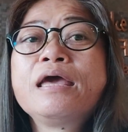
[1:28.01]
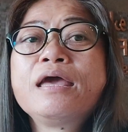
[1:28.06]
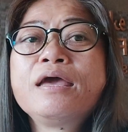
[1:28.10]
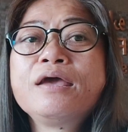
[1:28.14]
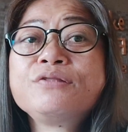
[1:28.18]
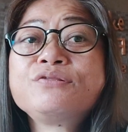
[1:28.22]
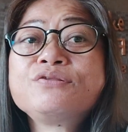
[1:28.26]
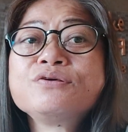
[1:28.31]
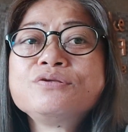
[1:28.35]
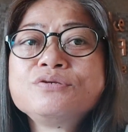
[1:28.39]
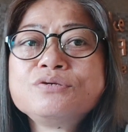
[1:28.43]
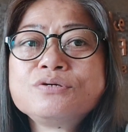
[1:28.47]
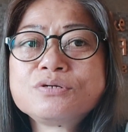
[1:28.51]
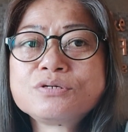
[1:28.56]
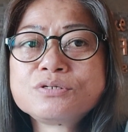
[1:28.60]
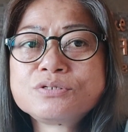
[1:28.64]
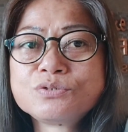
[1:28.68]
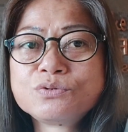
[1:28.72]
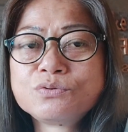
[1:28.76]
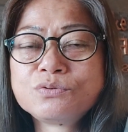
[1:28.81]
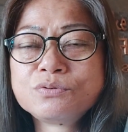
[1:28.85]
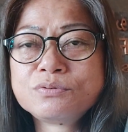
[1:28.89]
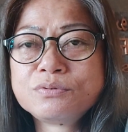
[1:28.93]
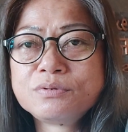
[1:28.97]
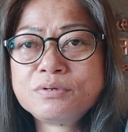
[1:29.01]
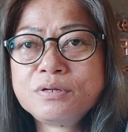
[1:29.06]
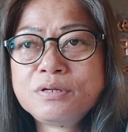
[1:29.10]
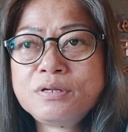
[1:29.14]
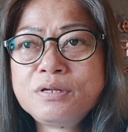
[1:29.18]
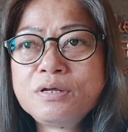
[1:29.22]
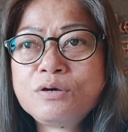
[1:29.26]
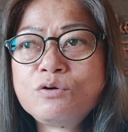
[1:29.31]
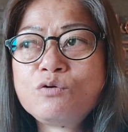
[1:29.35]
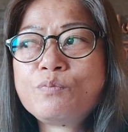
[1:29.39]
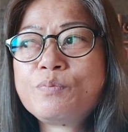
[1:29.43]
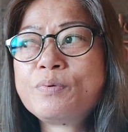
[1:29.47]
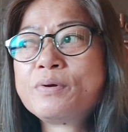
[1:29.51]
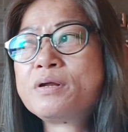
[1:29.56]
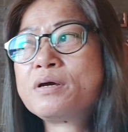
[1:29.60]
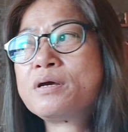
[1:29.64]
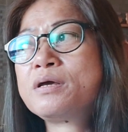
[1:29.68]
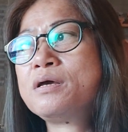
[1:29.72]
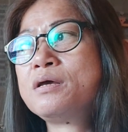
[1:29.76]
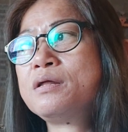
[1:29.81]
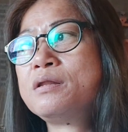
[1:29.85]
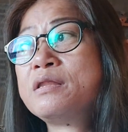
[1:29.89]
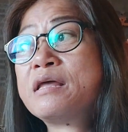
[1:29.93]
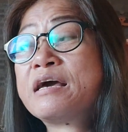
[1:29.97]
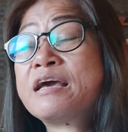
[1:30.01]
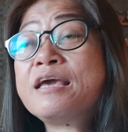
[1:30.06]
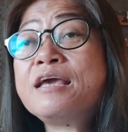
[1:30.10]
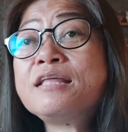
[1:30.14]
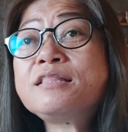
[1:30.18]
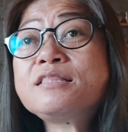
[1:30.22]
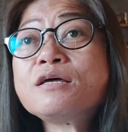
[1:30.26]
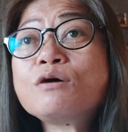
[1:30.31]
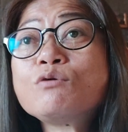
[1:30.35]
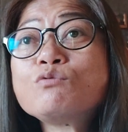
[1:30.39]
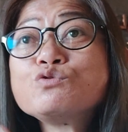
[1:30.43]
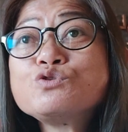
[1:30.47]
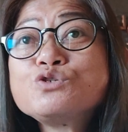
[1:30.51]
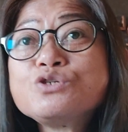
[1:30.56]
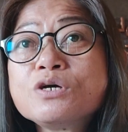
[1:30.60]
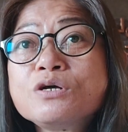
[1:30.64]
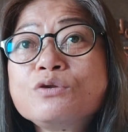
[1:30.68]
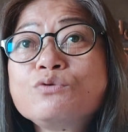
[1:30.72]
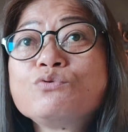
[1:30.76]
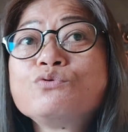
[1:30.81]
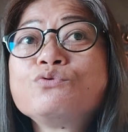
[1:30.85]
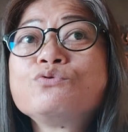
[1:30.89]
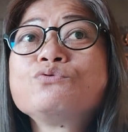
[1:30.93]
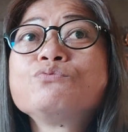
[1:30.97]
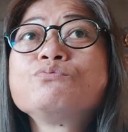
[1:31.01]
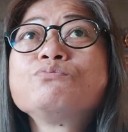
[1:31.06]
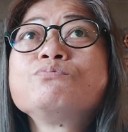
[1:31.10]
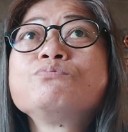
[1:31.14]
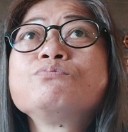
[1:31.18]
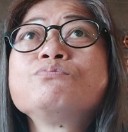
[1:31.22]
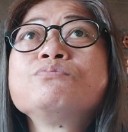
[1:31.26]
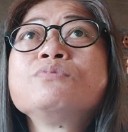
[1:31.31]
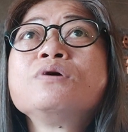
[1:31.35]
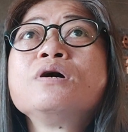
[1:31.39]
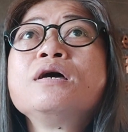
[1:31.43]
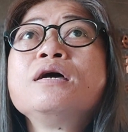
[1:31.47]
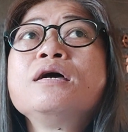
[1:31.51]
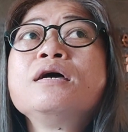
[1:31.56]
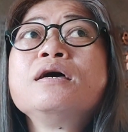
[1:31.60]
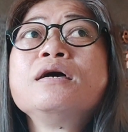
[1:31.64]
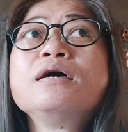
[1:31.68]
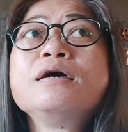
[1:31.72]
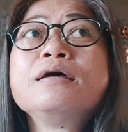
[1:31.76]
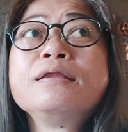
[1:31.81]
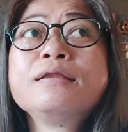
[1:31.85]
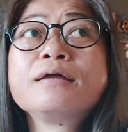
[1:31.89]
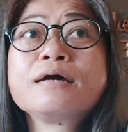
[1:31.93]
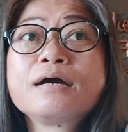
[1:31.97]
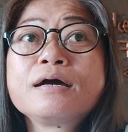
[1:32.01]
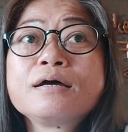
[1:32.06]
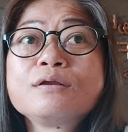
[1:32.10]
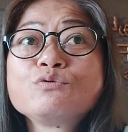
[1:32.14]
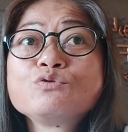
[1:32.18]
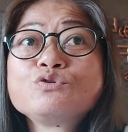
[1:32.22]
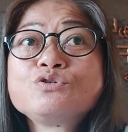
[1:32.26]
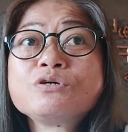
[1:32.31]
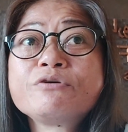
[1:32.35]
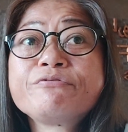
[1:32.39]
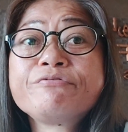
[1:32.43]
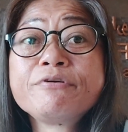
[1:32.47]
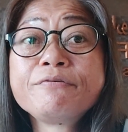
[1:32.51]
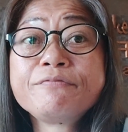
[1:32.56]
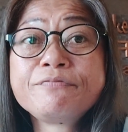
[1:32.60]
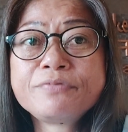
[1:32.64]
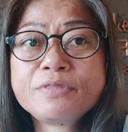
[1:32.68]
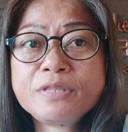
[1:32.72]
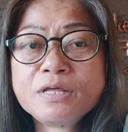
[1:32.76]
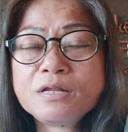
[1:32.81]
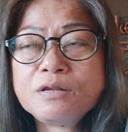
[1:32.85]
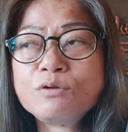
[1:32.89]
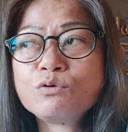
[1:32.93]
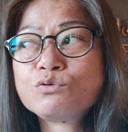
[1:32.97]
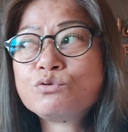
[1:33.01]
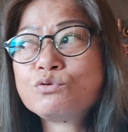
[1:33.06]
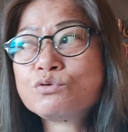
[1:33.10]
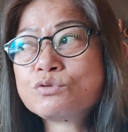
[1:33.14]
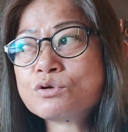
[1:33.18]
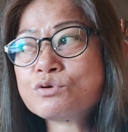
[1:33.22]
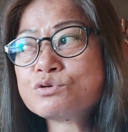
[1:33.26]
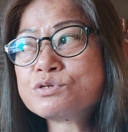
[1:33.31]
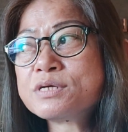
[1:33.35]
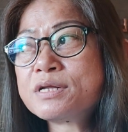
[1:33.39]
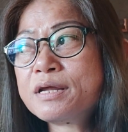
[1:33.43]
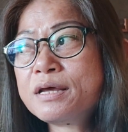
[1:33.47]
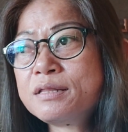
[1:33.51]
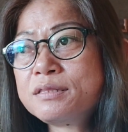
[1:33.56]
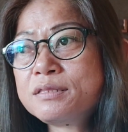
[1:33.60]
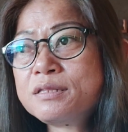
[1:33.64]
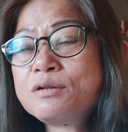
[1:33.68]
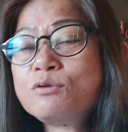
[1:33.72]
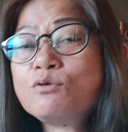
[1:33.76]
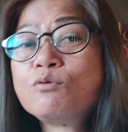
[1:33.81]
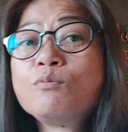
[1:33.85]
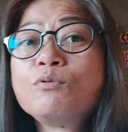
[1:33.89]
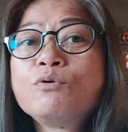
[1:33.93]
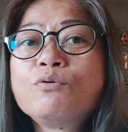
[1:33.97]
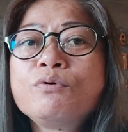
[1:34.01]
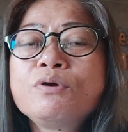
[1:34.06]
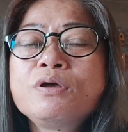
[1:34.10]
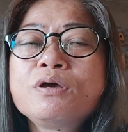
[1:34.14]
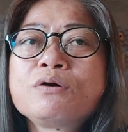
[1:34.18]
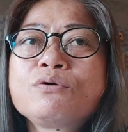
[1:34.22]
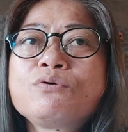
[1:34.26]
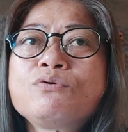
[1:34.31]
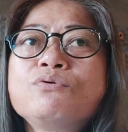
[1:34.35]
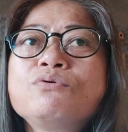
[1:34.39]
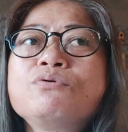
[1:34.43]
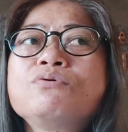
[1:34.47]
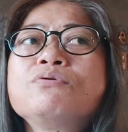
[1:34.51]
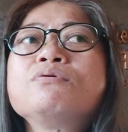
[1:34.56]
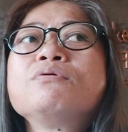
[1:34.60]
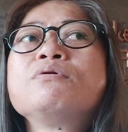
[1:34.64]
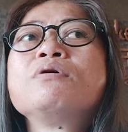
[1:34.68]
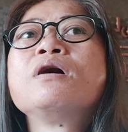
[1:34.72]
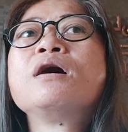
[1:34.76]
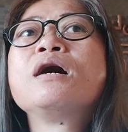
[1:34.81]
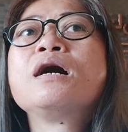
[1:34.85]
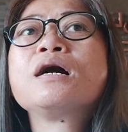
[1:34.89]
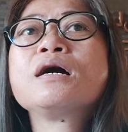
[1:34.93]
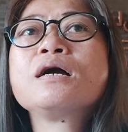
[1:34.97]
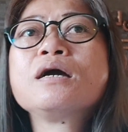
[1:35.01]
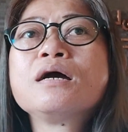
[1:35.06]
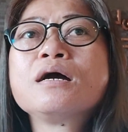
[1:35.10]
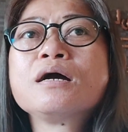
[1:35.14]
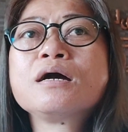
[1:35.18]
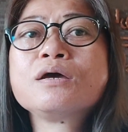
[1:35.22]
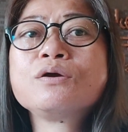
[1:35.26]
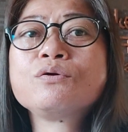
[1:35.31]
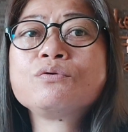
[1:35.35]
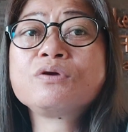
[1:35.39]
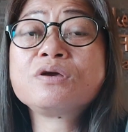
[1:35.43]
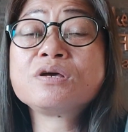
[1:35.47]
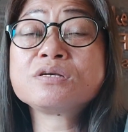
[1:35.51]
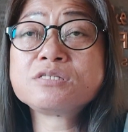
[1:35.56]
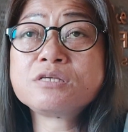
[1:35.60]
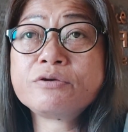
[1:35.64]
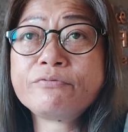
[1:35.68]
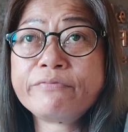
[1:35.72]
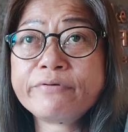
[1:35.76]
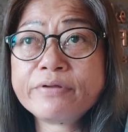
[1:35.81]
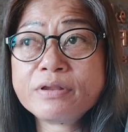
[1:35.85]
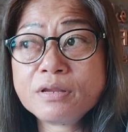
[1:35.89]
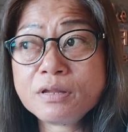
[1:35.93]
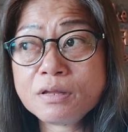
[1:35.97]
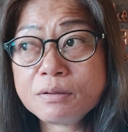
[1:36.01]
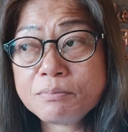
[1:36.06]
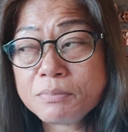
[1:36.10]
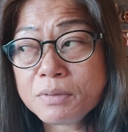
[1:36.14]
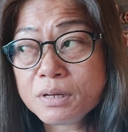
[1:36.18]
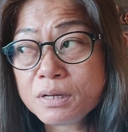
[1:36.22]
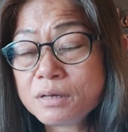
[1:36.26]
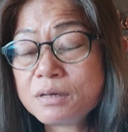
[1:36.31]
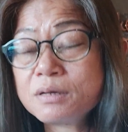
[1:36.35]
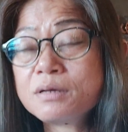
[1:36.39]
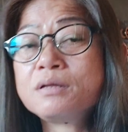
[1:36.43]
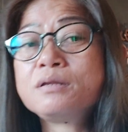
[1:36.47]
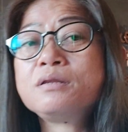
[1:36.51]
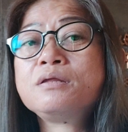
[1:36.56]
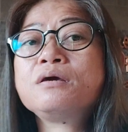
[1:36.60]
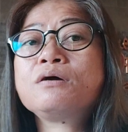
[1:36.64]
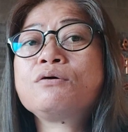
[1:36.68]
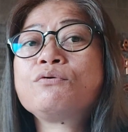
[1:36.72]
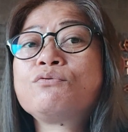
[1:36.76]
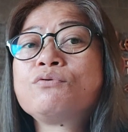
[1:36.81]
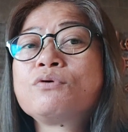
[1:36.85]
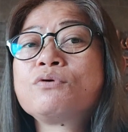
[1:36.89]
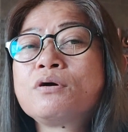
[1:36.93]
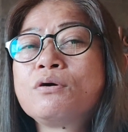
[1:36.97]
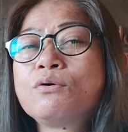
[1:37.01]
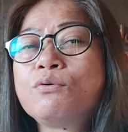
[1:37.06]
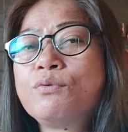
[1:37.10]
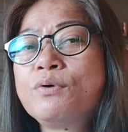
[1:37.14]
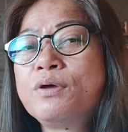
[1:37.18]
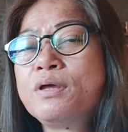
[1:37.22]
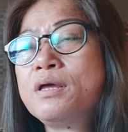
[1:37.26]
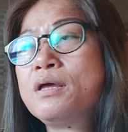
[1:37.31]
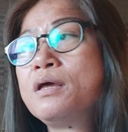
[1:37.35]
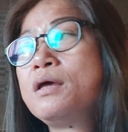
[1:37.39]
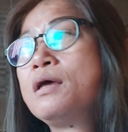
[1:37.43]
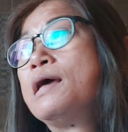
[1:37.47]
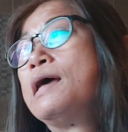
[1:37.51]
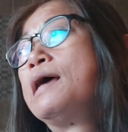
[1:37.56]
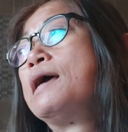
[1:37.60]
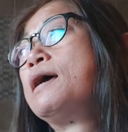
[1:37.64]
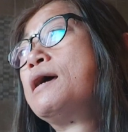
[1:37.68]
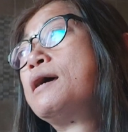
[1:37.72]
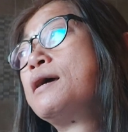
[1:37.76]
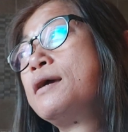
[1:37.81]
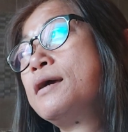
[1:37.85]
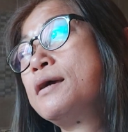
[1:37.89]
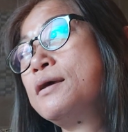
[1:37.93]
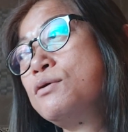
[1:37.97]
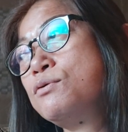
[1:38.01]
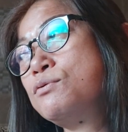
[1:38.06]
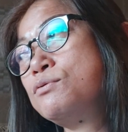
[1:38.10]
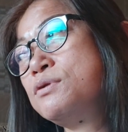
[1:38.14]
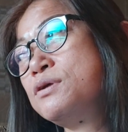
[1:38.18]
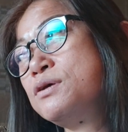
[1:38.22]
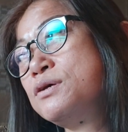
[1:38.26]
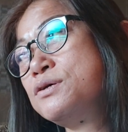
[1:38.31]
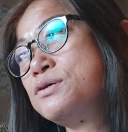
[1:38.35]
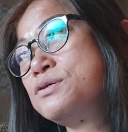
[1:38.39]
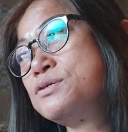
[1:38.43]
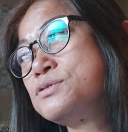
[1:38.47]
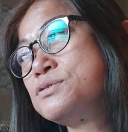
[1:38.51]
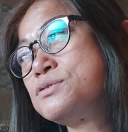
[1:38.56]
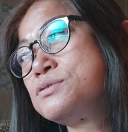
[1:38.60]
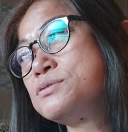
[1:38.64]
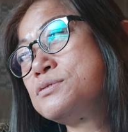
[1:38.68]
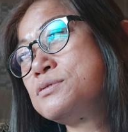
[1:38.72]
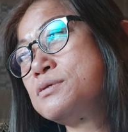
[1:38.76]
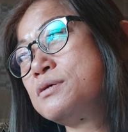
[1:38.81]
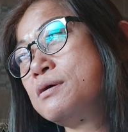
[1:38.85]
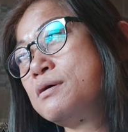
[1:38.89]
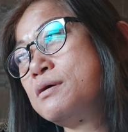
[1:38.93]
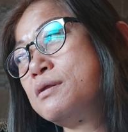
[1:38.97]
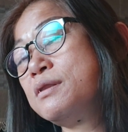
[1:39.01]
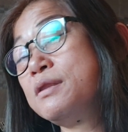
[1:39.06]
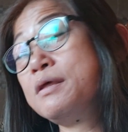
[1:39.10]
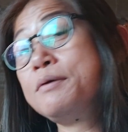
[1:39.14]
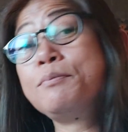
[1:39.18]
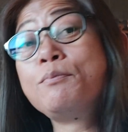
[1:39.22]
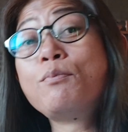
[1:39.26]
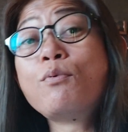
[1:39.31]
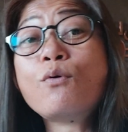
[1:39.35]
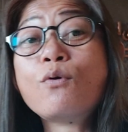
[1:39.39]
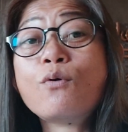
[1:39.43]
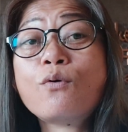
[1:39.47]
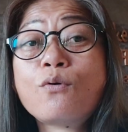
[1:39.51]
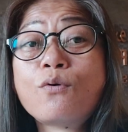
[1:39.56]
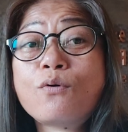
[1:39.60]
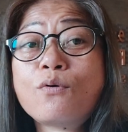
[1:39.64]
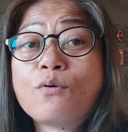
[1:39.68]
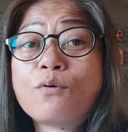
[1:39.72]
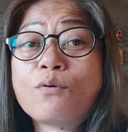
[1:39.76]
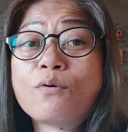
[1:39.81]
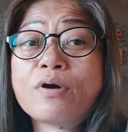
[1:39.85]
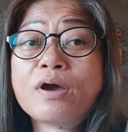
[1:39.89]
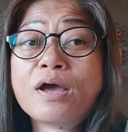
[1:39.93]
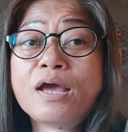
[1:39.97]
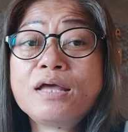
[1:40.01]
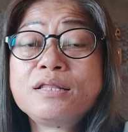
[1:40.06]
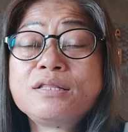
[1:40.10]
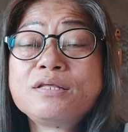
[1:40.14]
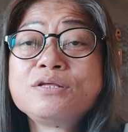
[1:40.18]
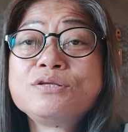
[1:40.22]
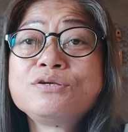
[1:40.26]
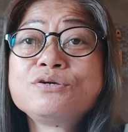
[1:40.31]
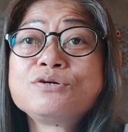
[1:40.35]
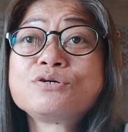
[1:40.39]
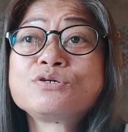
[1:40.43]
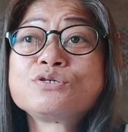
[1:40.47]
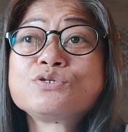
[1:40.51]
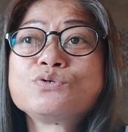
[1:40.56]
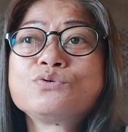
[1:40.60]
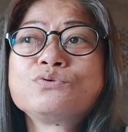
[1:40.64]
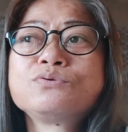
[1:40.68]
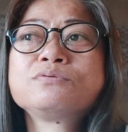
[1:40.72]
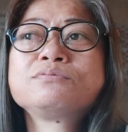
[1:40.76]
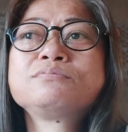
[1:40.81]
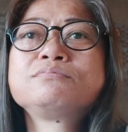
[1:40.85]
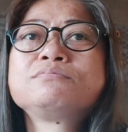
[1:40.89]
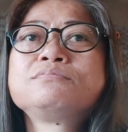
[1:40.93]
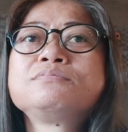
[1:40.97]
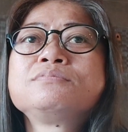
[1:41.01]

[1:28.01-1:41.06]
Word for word: 18 years old. Hindi ko pa nakita, nakita ko siya nung nagano siya 15 nung 2019 umuwi ako. Hanggang ngayon kasi pandemic hindi ako nakauwi. Ngayon is Dibu, 18 years old.